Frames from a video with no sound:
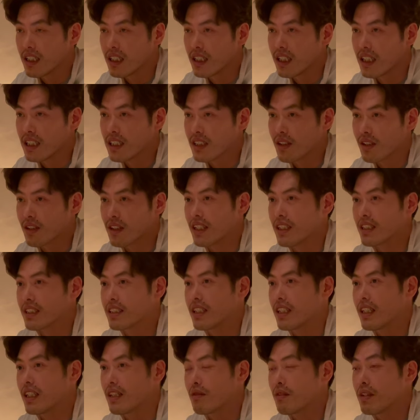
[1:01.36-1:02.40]

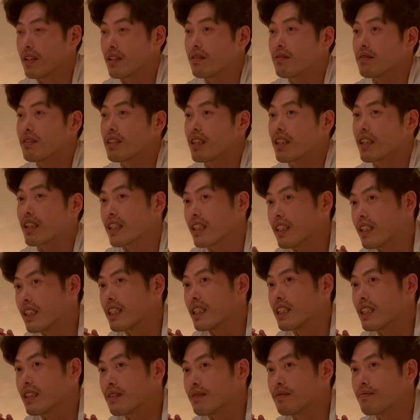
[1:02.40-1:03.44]
Entonces, bueno,
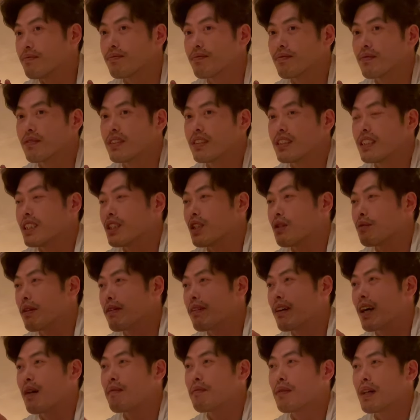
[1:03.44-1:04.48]
dije, si no me
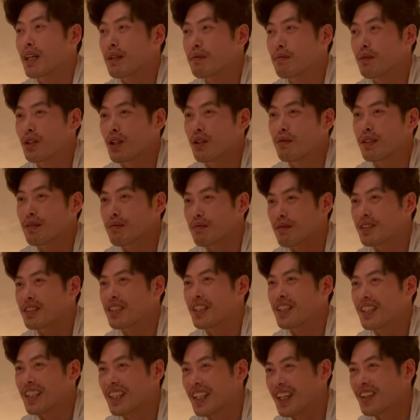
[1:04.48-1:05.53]
van a pagar por comer, pues
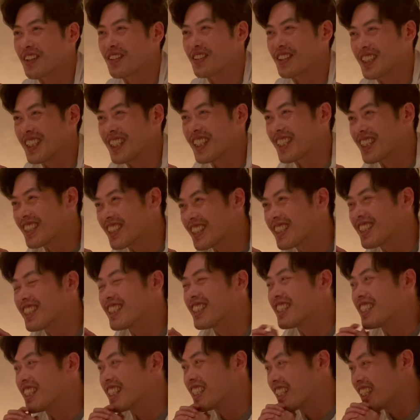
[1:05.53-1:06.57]
tendré que cocinar.
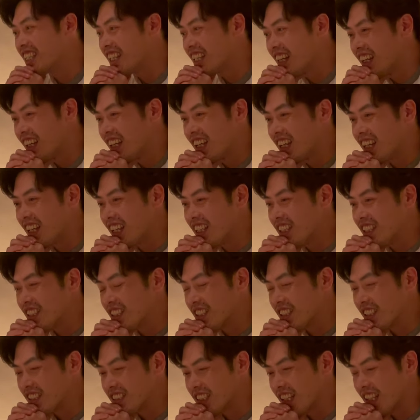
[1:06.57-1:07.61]

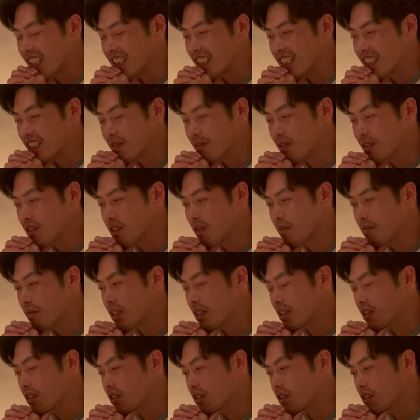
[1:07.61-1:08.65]
Entonces, así es como yo
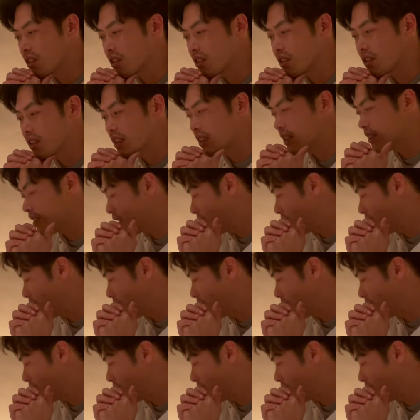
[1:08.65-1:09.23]
empiezo eh,